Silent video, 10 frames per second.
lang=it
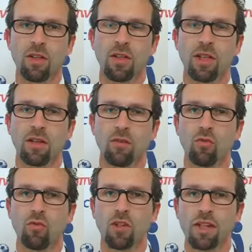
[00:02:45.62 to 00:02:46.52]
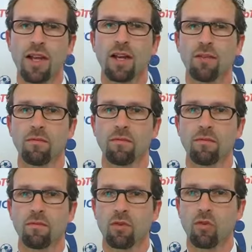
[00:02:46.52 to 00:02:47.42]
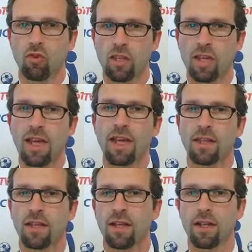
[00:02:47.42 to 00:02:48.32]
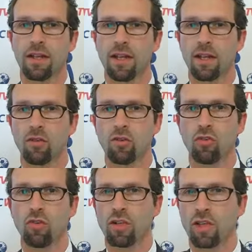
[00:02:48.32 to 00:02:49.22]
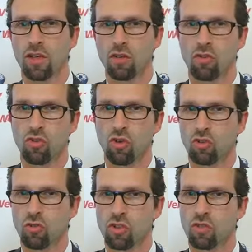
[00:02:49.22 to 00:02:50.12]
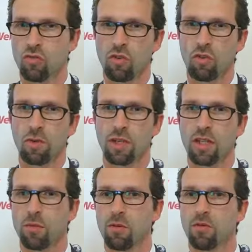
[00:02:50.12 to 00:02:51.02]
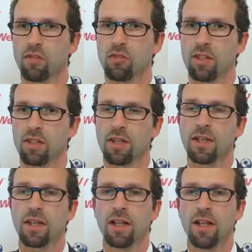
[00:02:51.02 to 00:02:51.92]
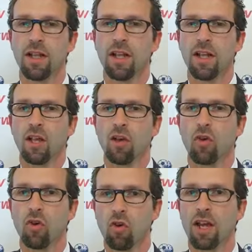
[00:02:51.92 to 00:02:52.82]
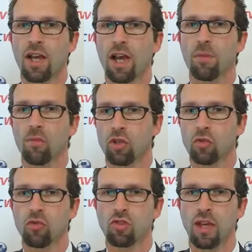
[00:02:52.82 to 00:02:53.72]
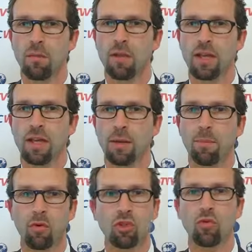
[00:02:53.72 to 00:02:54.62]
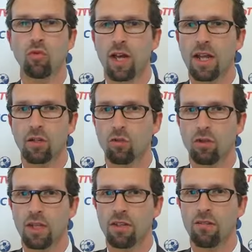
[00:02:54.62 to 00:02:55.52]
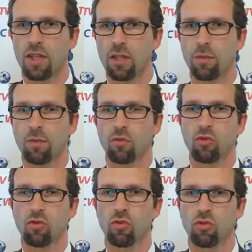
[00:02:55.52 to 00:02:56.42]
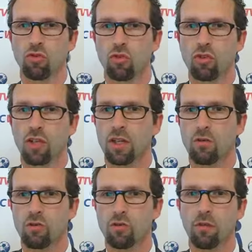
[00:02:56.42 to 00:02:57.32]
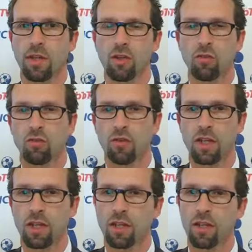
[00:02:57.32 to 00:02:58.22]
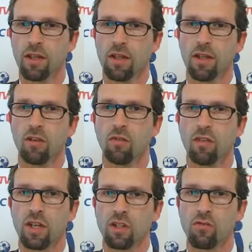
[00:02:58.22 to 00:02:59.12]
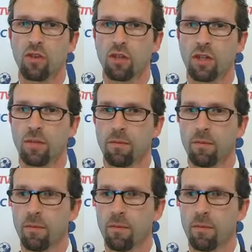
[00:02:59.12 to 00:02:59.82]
quindi un'unità coordinata all'interno di ogni terreno di gioco dove si svolgono partite professionistiche con a capo un responsabile che possa curare tutta l'attività di primo soccorso, cosa che in questo momento non viene, non viene svolta.